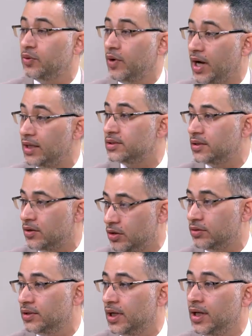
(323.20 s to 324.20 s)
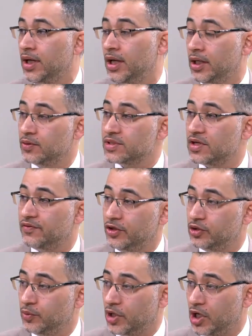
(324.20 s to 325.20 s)
هو اكثر عرضه انه يصير في
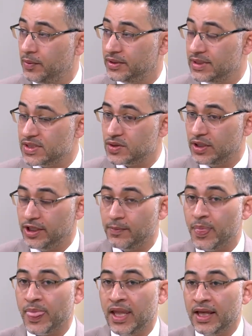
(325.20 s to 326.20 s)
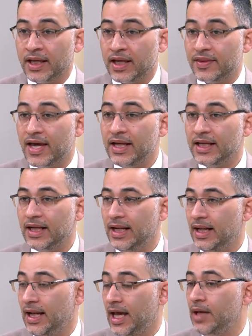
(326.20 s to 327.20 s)
عنده مقاومه الانسولين نعم. كذلك
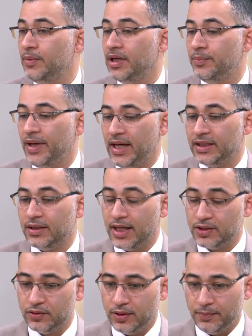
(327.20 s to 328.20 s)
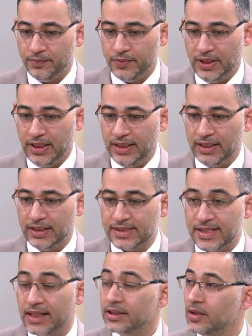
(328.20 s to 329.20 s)
الحمل بحد ذاته
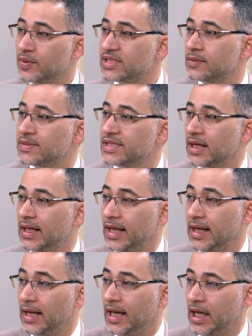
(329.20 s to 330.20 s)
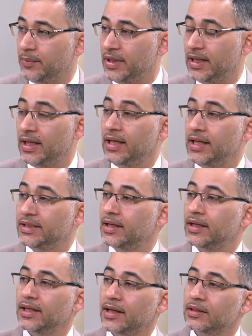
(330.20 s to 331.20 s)
زياده الوزن بتصير خلال الحمل
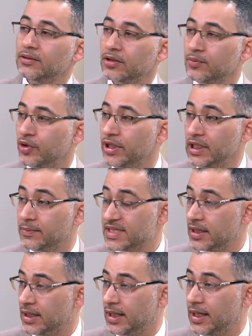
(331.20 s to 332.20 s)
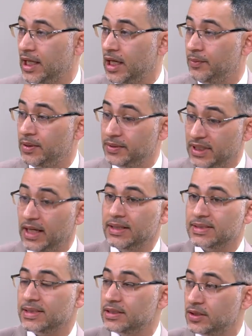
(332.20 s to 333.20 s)
التغييرات الهرمونيه الهرمونيه اللي بصير خلال الحمل بتخلي
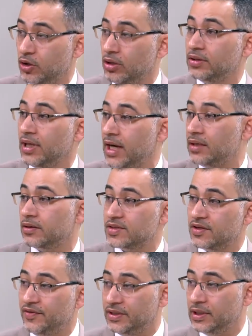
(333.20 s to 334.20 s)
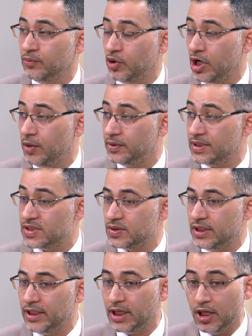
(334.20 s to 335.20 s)
الست عرضه اكثر انه يصير في عندها مقاومه
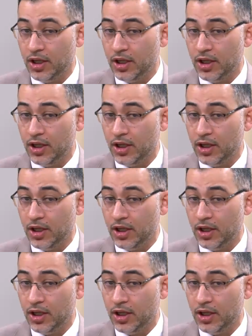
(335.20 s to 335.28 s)
انسولين